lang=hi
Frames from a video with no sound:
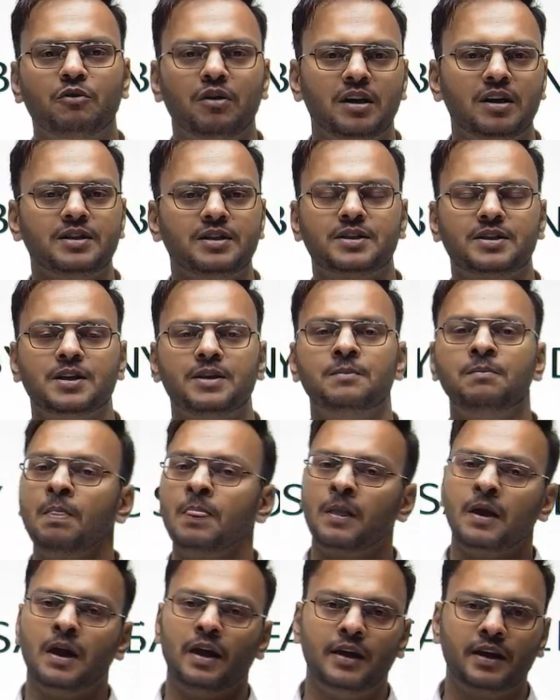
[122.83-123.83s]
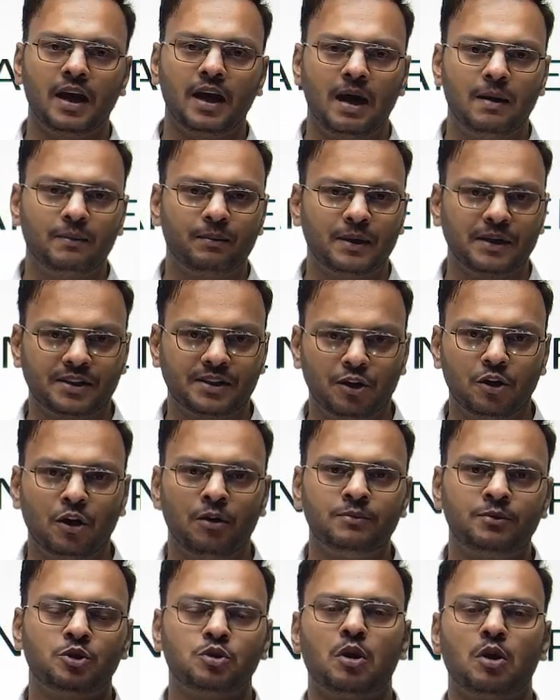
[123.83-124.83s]
वर्ड्स यानी कि आपके
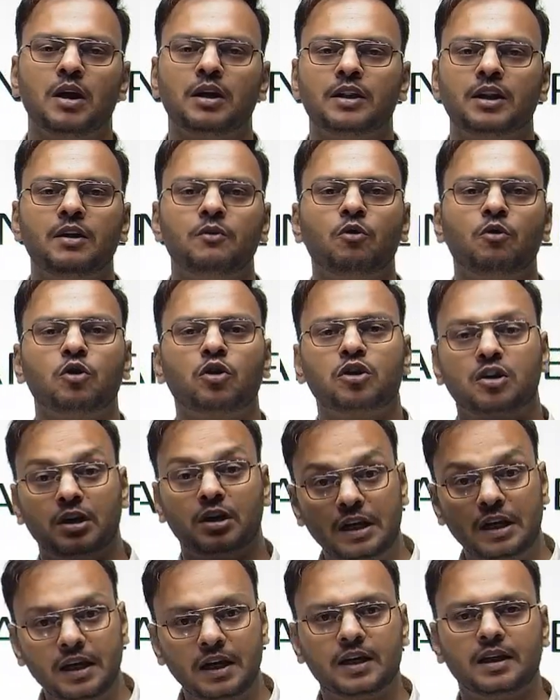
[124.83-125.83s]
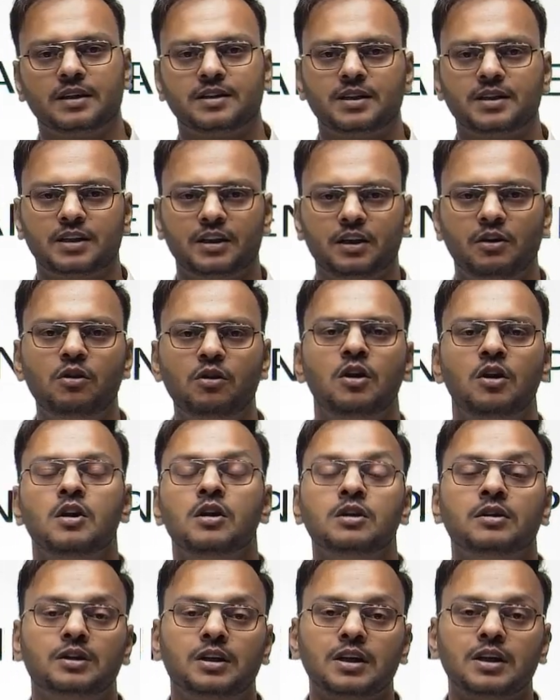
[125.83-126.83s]
सिनोम्स जो आते हैं वो क्लियर कर सकते हो
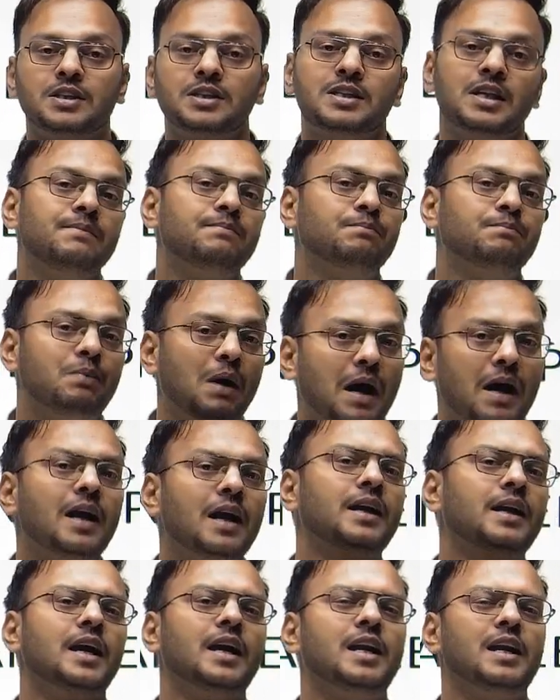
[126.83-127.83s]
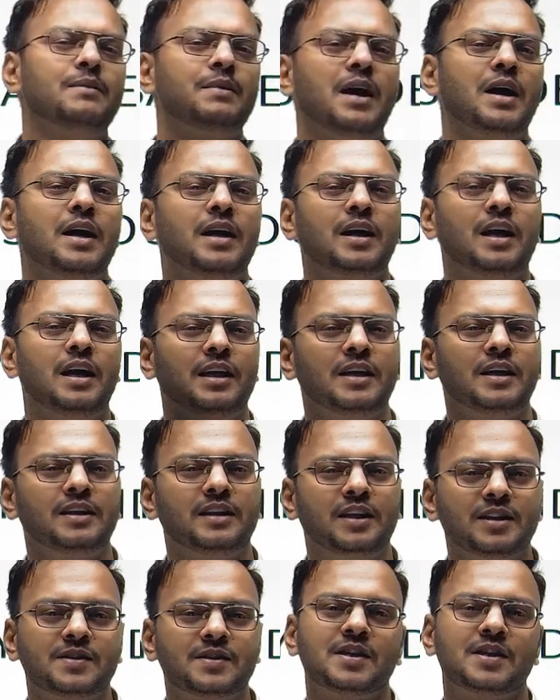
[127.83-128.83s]
10 से 12 कहने में आएंगे लेकिन
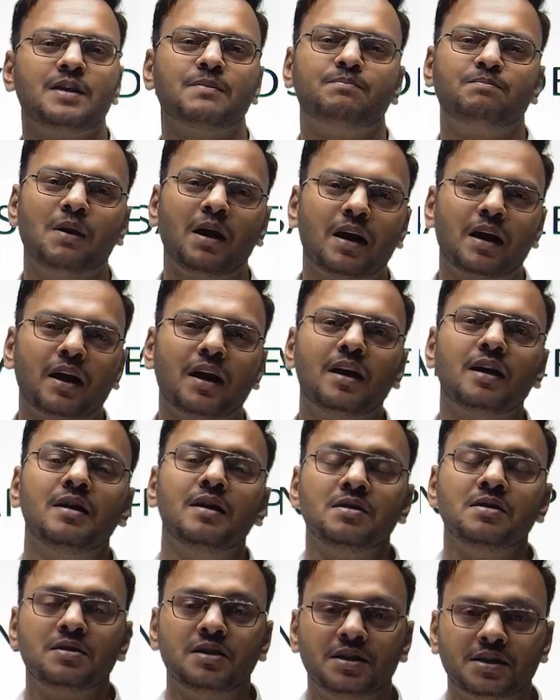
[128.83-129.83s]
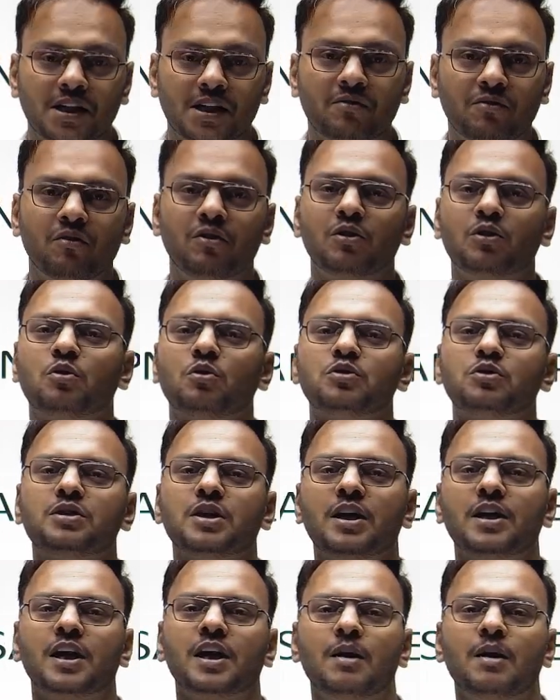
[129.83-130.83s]
10 से 12 इज इक्वल टू हो
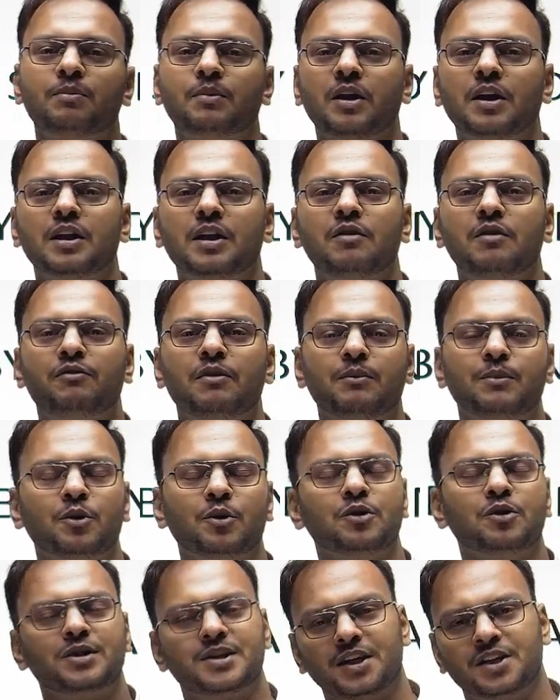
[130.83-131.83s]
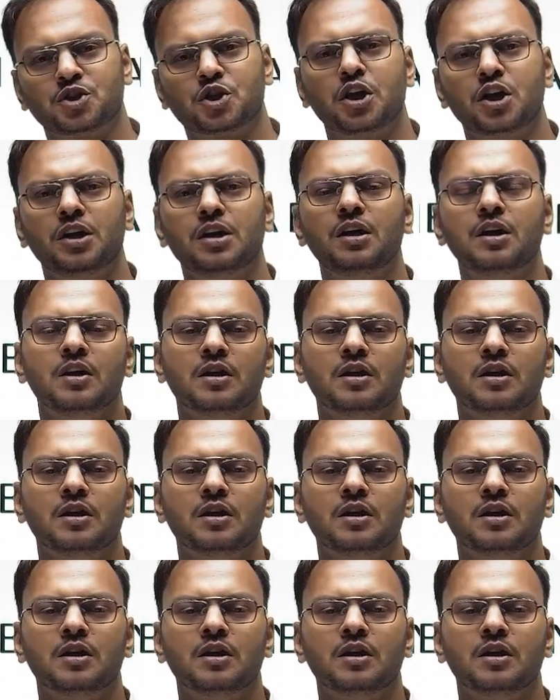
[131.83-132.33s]
जाएंगे आपके कितने फिफ्टी टू सिक्सटी